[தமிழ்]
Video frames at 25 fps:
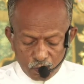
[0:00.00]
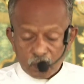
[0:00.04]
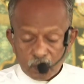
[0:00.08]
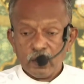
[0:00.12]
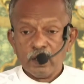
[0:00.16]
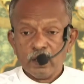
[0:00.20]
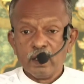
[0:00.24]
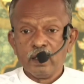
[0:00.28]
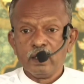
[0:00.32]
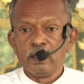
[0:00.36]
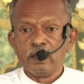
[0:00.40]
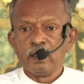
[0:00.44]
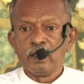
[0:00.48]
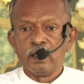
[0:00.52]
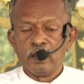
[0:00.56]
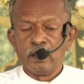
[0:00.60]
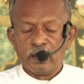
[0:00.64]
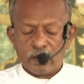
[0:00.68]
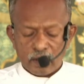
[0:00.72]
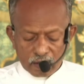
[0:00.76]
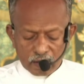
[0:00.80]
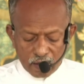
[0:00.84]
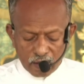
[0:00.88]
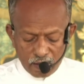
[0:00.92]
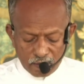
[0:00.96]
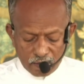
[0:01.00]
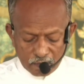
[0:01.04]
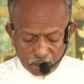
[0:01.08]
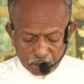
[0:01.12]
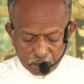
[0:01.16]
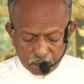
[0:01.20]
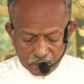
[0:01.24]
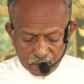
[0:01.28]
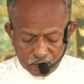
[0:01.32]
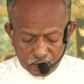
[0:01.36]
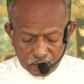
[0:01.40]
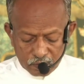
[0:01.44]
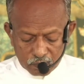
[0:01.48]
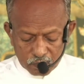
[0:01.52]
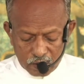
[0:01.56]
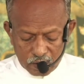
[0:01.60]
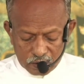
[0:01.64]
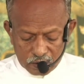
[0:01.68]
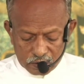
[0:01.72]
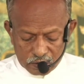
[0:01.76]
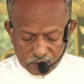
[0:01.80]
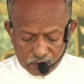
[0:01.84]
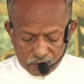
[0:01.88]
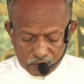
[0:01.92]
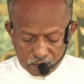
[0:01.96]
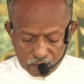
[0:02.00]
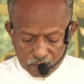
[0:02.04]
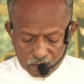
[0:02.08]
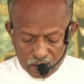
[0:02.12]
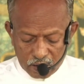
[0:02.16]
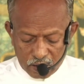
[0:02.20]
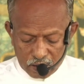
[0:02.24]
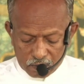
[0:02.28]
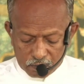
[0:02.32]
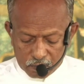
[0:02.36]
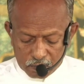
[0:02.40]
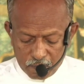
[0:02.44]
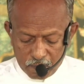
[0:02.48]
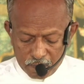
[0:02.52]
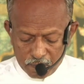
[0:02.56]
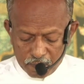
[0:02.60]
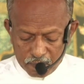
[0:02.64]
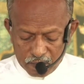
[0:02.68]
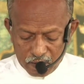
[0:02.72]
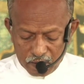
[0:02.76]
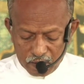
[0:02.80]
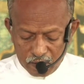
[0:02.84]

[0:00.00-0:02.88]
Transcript: உன்னை இந்த நாற்பது வருஷம் அளவும்